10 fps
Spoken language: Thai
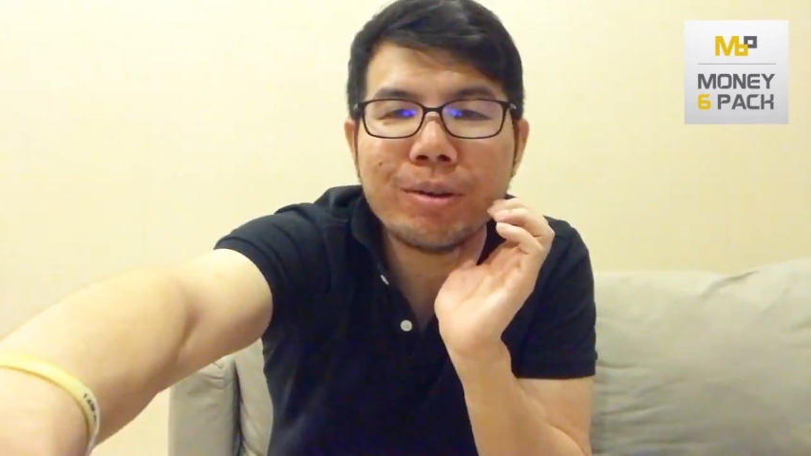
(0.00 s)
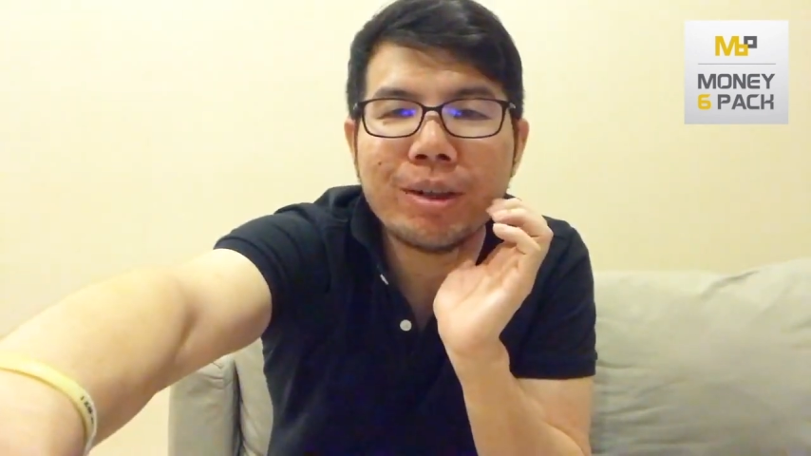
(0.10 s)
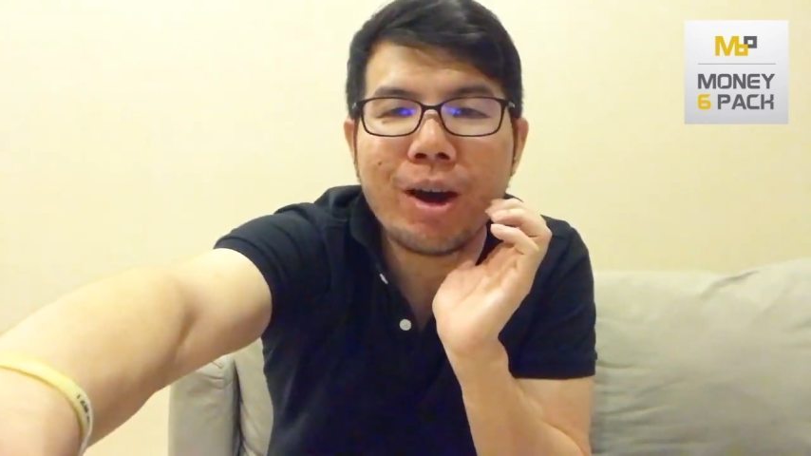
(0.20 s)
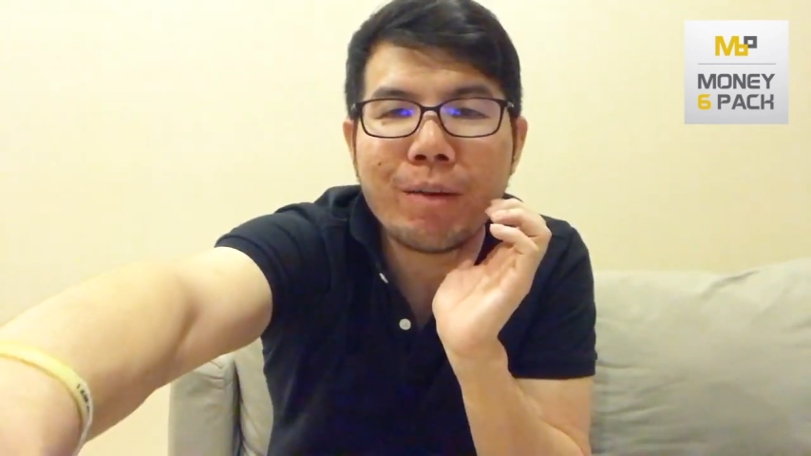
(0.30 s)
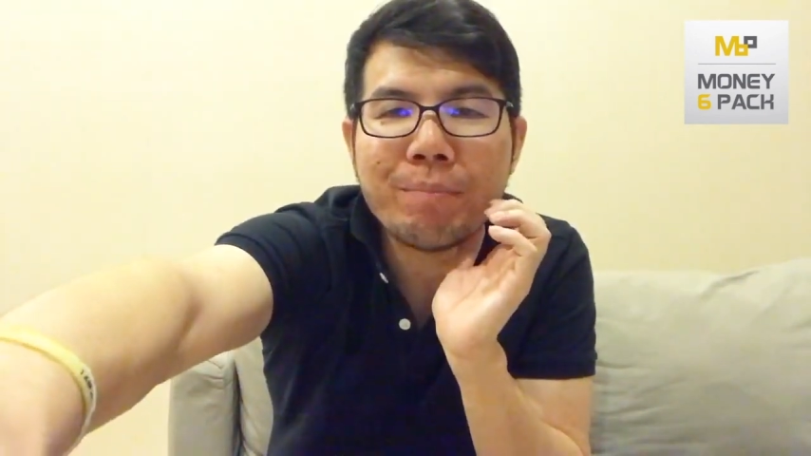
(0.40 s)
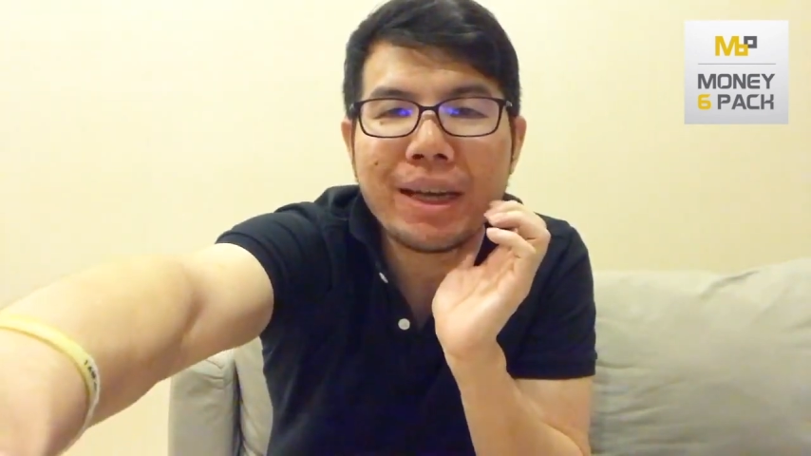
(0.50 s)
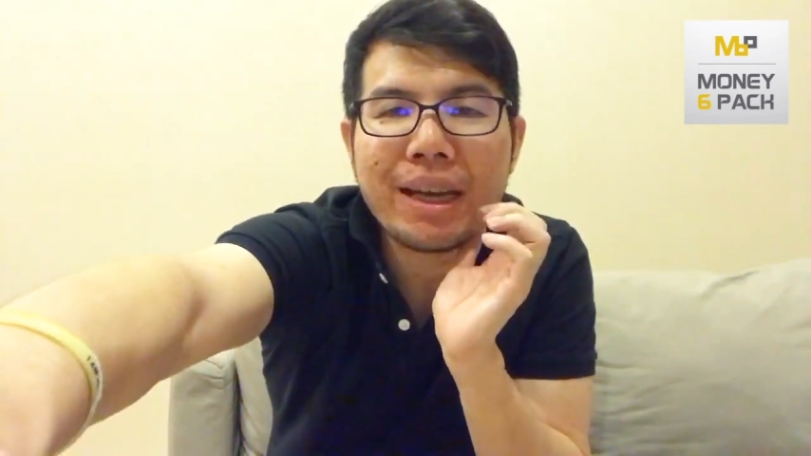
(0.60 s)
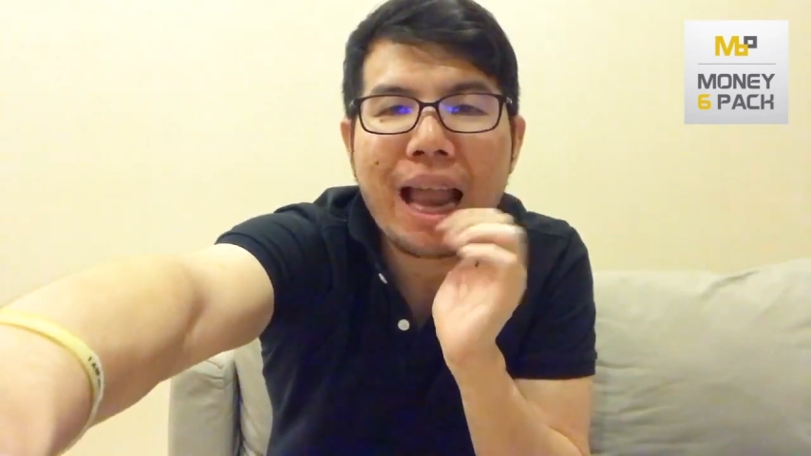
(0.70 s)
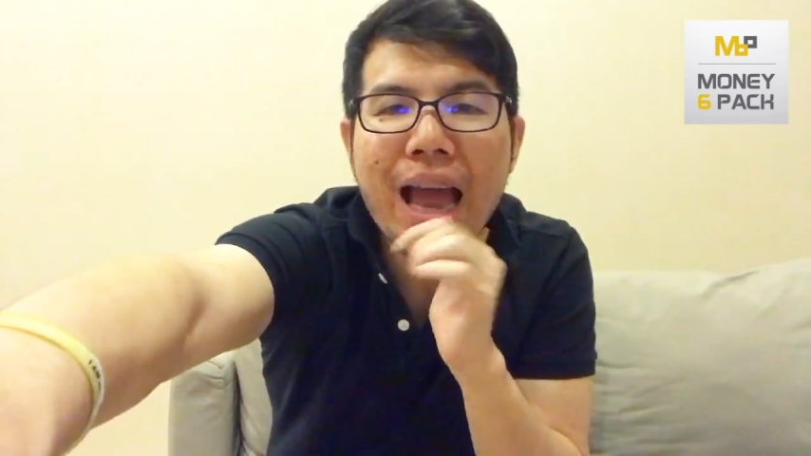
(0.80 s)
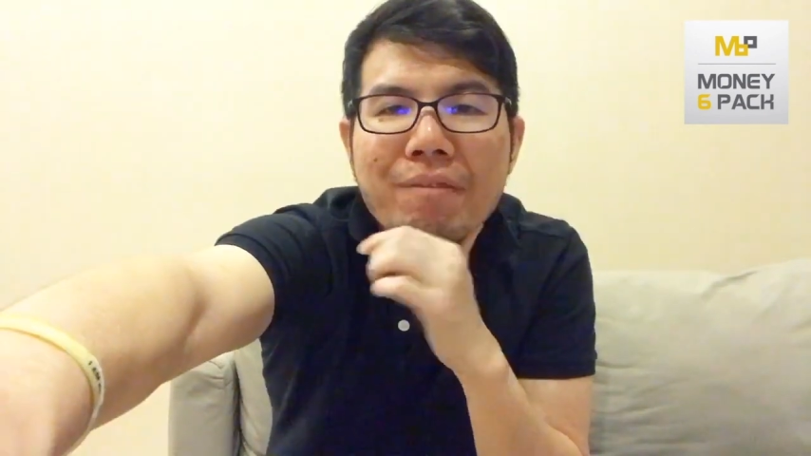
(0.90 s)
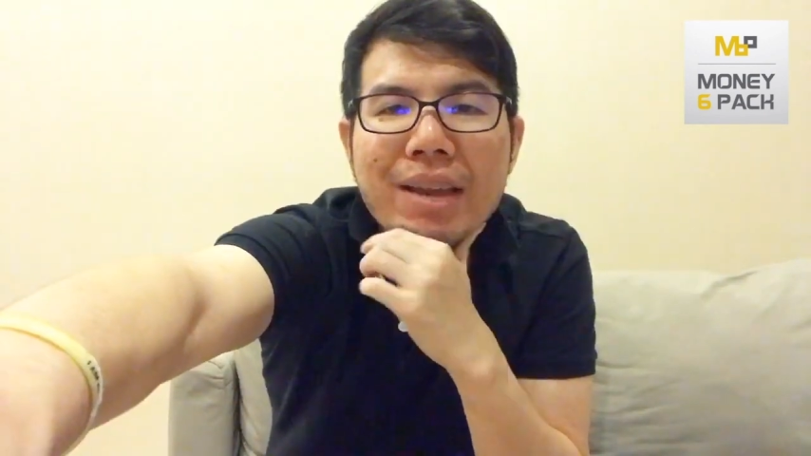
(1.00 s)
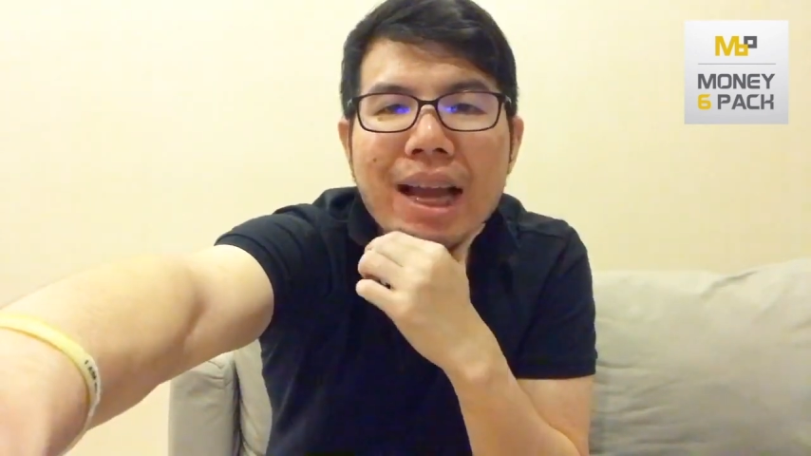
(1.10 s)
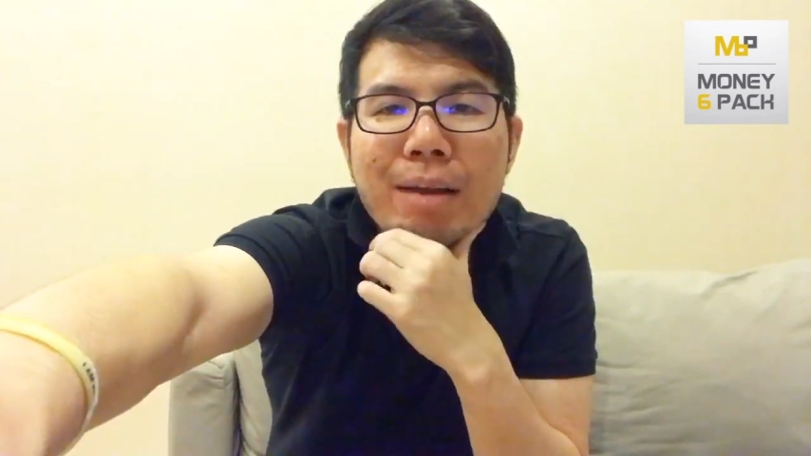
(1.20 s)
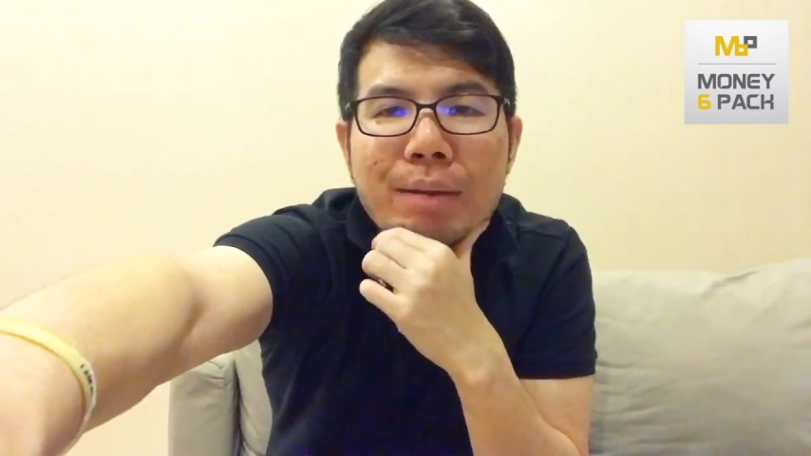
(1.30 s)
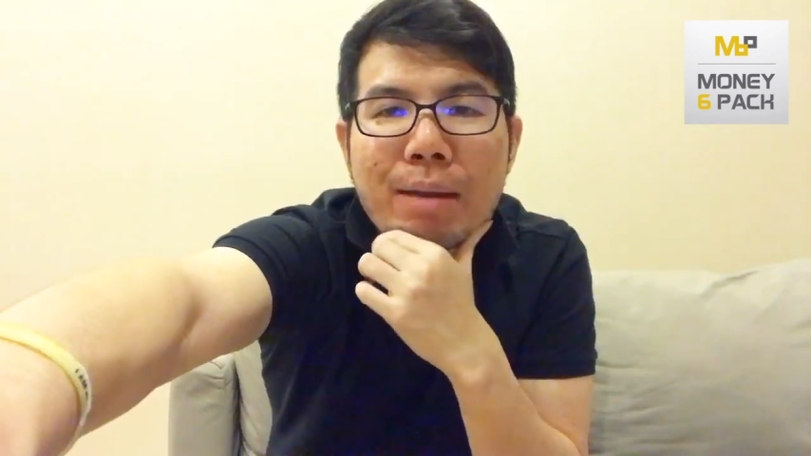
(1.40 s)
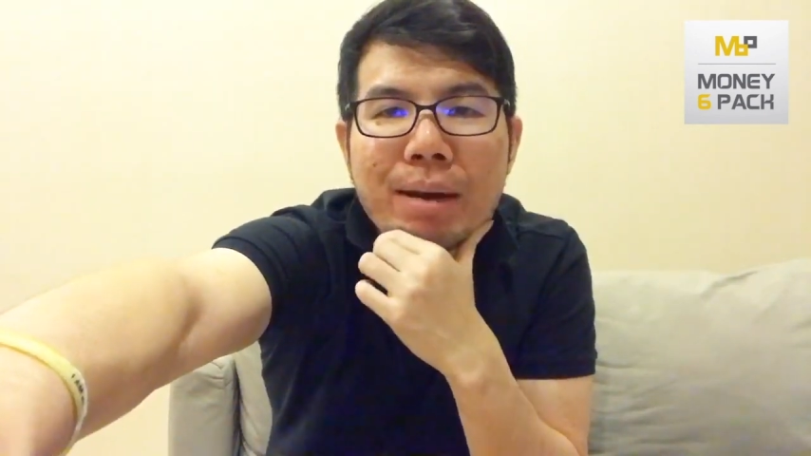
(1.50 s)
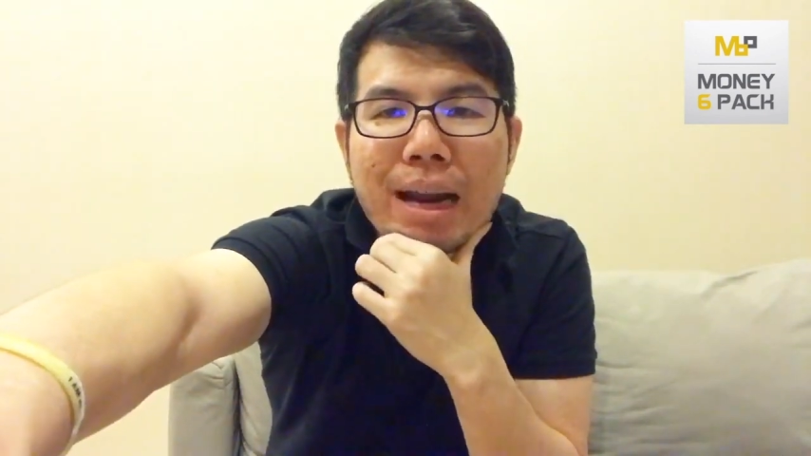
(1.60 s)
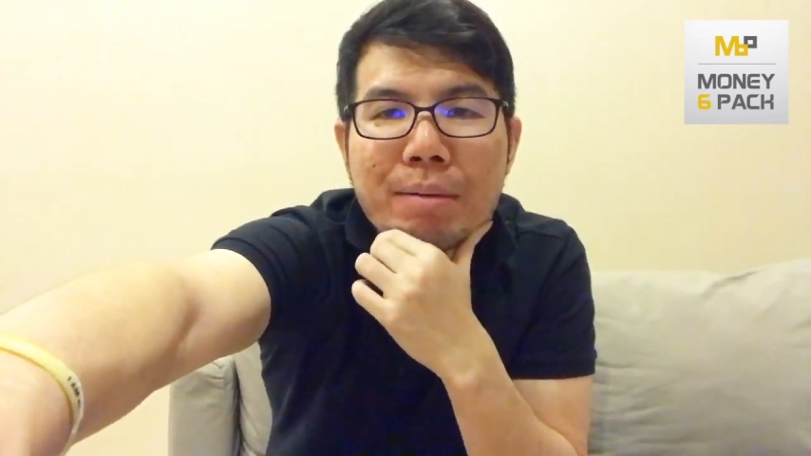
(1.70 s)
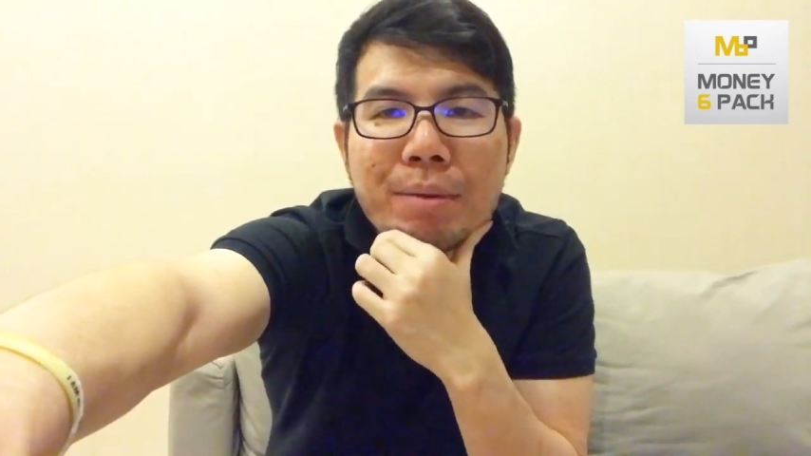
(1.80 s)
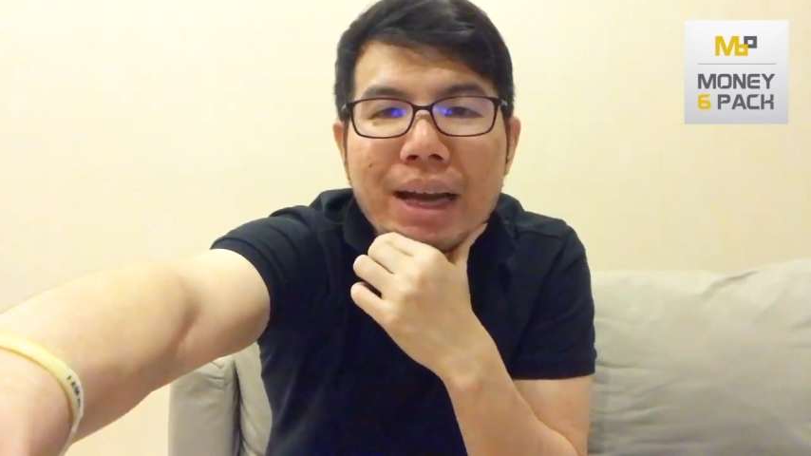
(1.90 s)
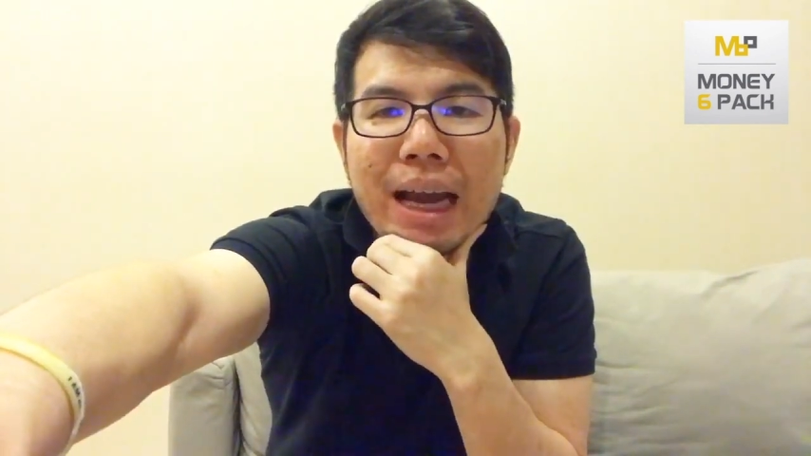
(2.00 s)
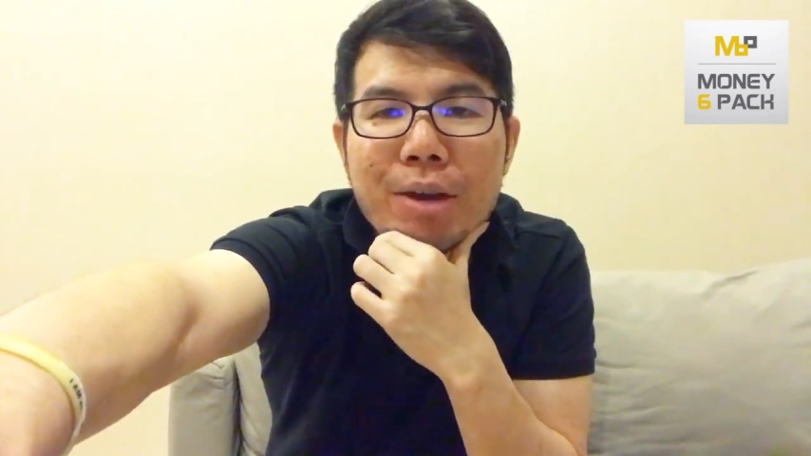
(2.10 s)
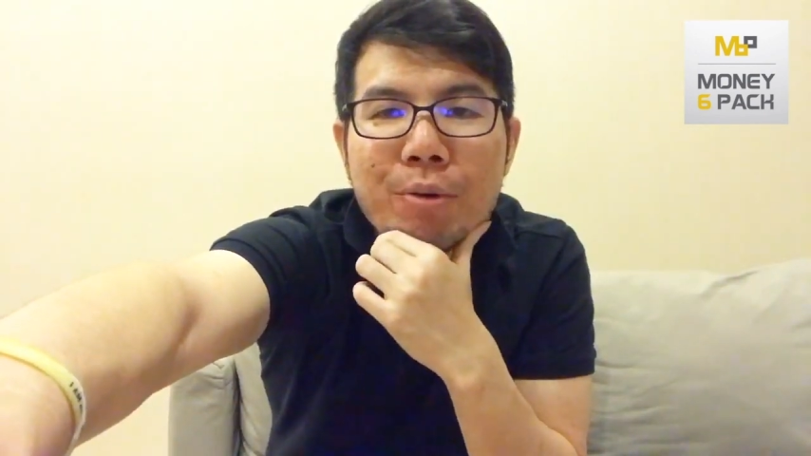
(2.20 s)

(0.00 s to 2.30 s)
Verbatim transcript: ก่อนปิดไลฟ์นะครับการพนันไม่มีใครรวย